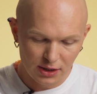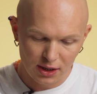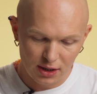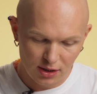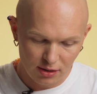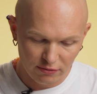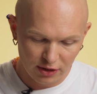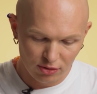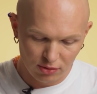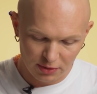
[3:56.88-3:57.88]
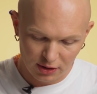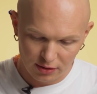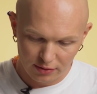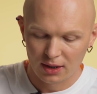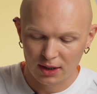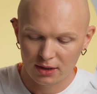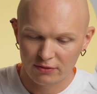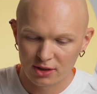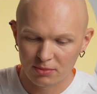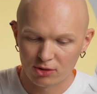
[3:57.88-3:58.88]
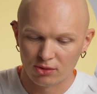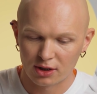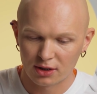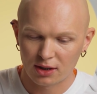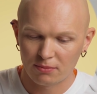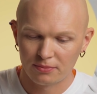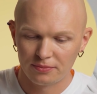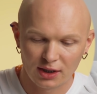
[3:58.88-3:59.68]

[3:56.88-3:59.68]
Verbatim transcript: Здесь Вайоминг. Это, видимо, горы там.